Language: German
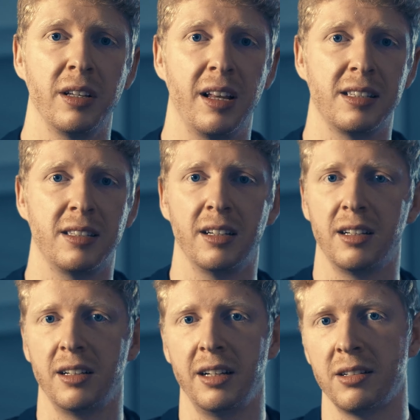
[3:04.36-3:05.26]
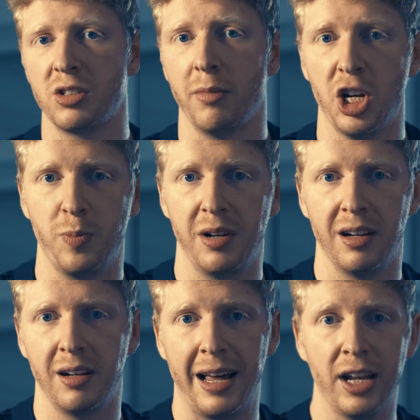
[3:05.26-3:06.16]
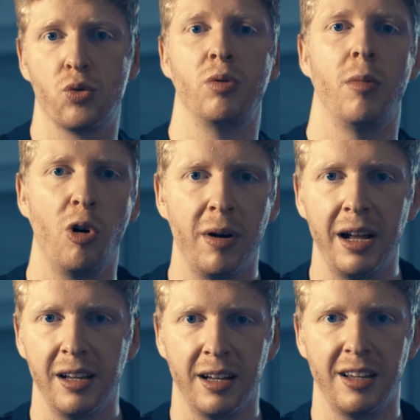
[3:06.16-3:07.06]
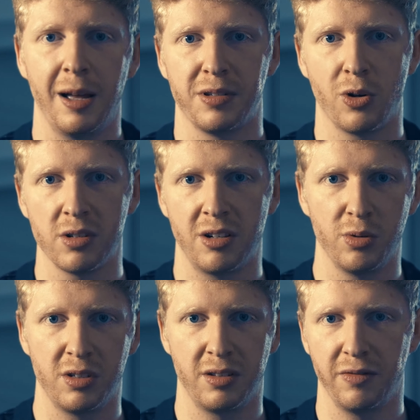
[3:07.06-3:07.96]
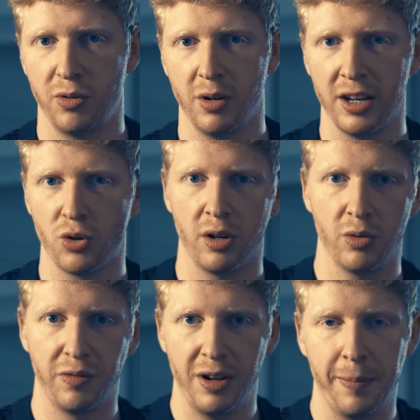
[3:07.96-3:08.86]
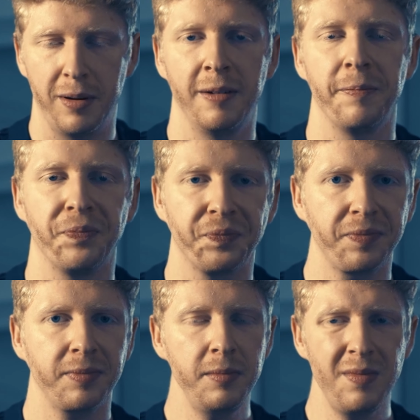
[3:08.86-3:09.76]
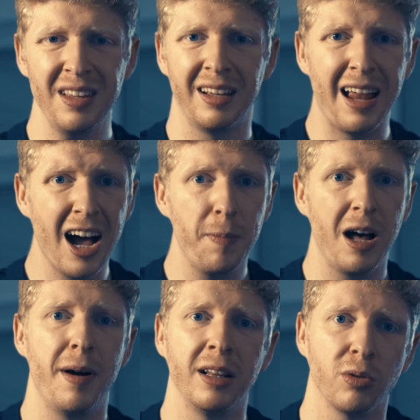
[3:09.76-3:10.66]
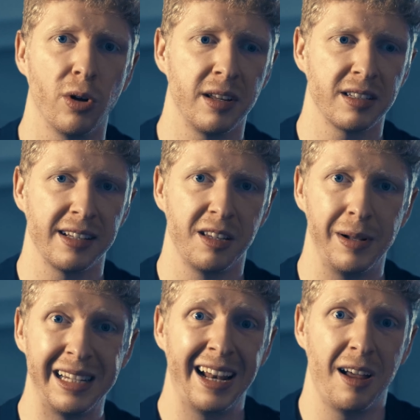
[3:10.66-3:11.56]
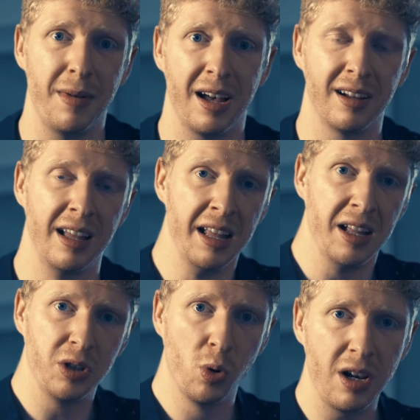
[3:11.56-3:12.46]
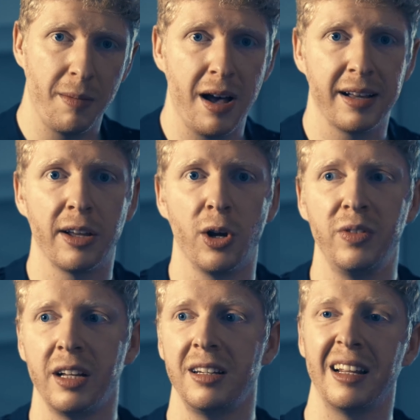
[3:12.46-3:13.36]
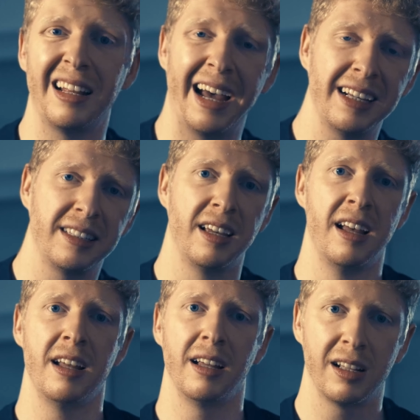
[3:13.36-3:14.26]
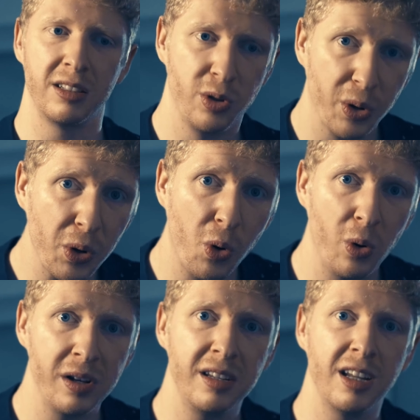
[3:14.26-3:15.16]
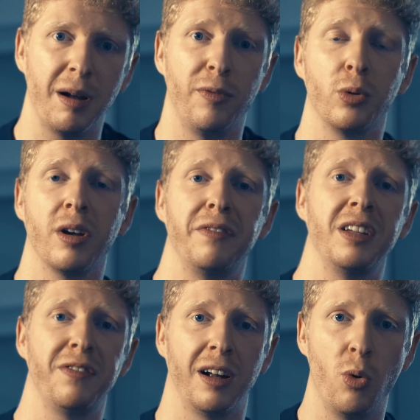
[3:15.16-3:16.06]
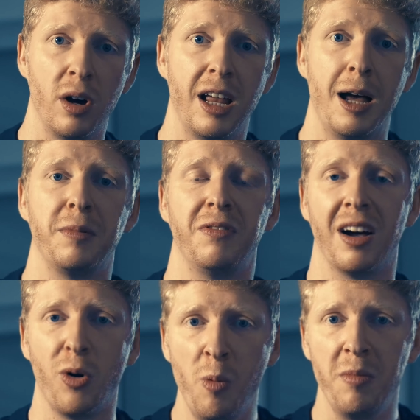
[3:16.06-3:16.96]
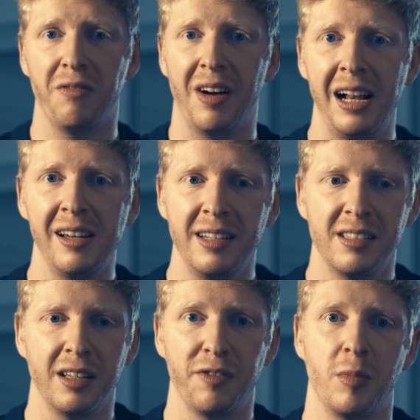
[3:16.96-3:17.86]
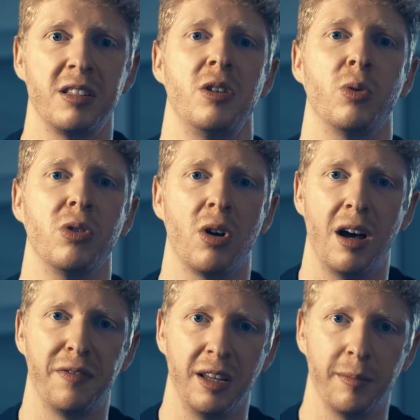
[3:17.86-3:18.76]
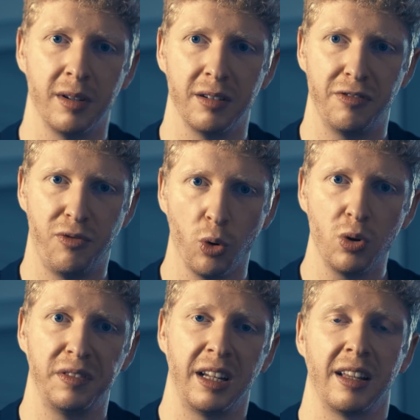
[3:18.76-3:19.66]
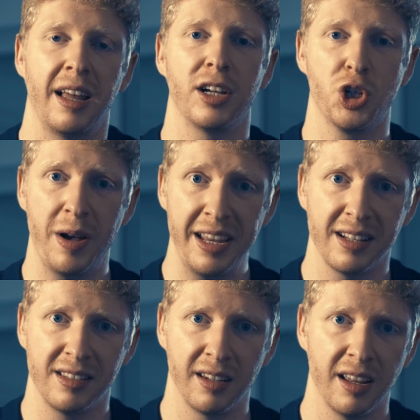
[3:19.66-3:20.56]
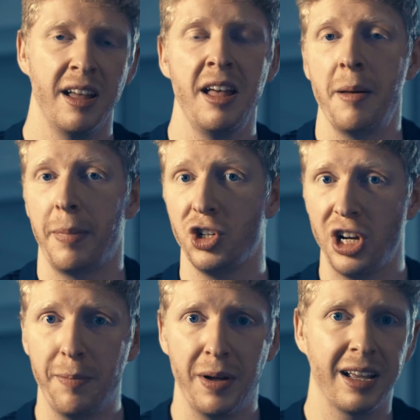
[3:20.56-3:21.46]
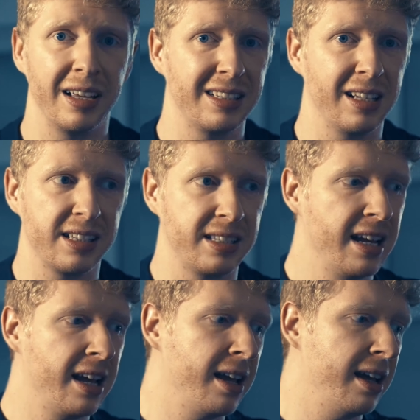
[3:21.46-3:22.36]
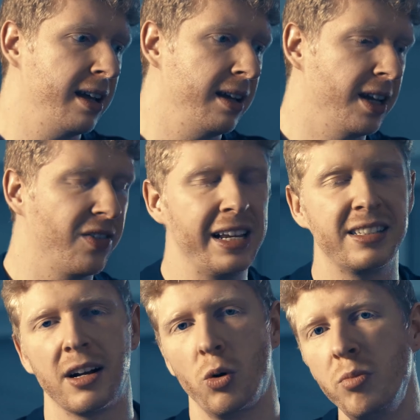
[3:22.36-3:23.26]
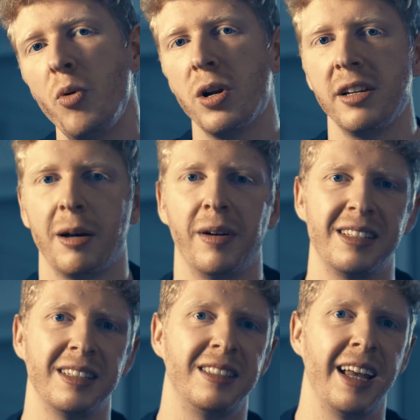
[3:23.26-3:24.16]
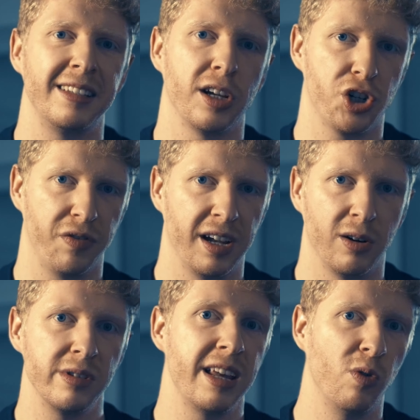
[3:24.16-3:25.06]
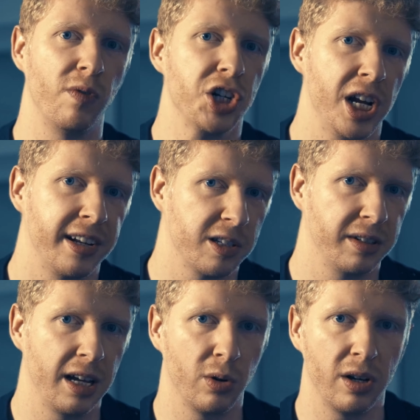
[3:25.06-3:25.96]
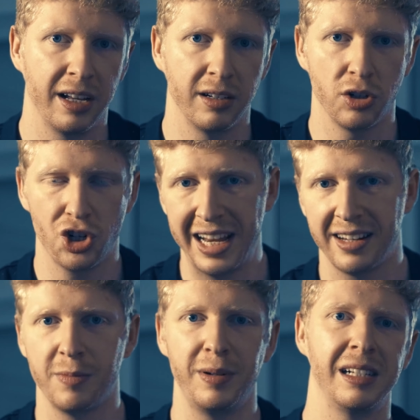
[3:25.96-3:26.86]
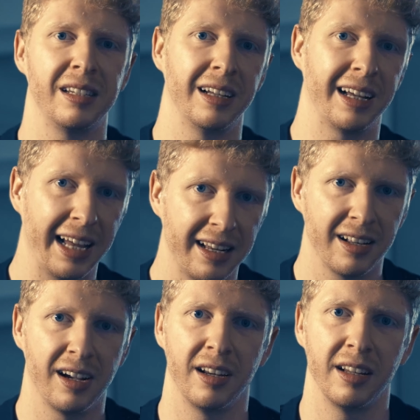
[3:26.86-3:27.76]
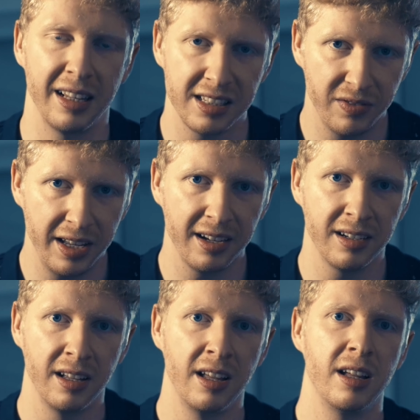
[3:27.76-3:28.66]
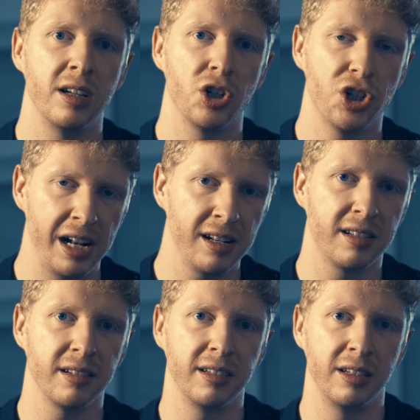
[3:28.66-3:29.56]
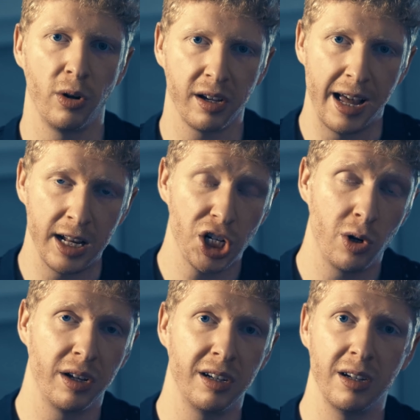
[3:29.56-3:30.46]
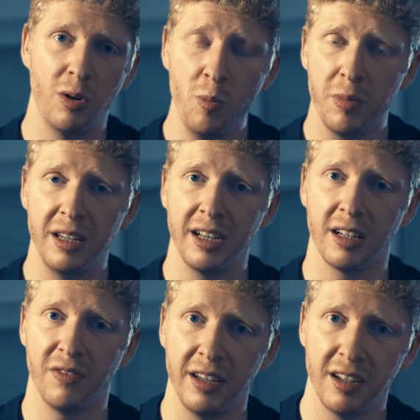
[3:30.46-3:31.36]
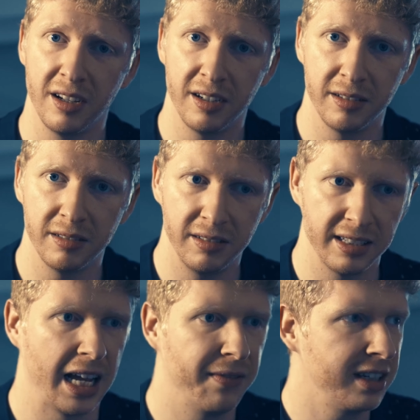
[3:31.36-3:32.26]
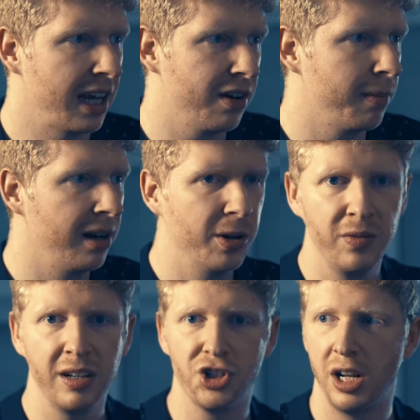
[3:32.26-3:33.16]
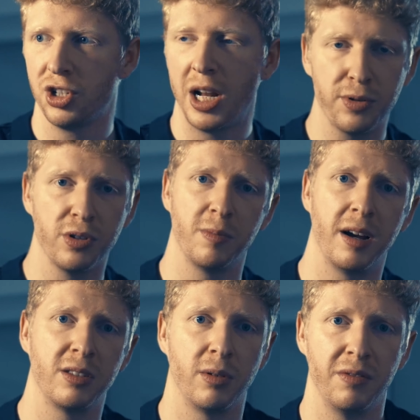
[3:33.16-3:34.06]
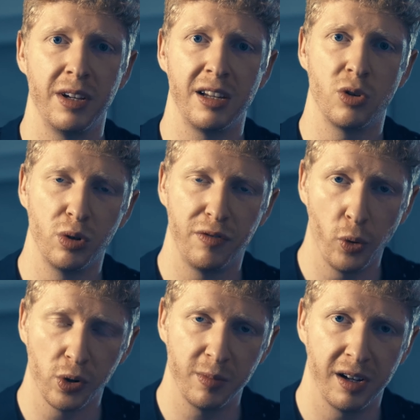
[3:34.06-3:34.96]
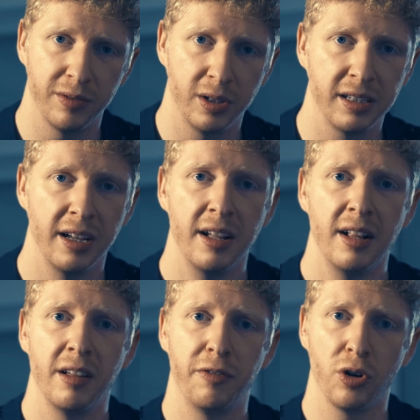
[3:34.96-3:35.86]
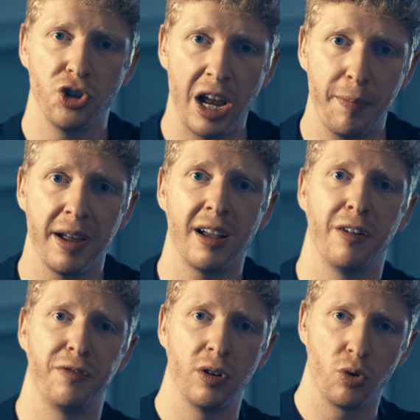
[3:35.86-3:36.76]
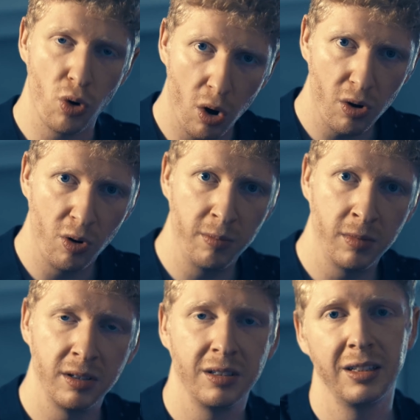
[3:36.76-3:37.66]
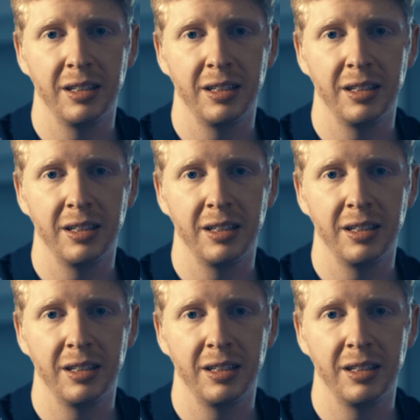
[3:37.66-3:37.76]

könnt ihr das äh, in zum Beispiel Lightroom Mobile, ja, die App ist kostenlos für Android und für Apple, nachbearbeiten und könnt das ganze Bild heller machen, dunkler machen. Ihr könnt wieder die Details zurückholen, die ihr beim Fotografieren verloren habt. Warum? Weil diese Informationen noch auf dem Foto, auf der Datei gespeichert sind. Bei JPEG ist das ich will nicht sagen unmöglich, aber es ist sehr, sehr schwer und sehr unwahrscheinlich, dass man da noch ein schlechtes Bild retten kann. Deswegen stellt in euren Einstellungen unbedingt, wenn ihr es nicht einfach mal irgendwie einen schnellen Schnappschuss macht, sondern wirklich gute Fotos machen wollt, von JPEG auf RAW um.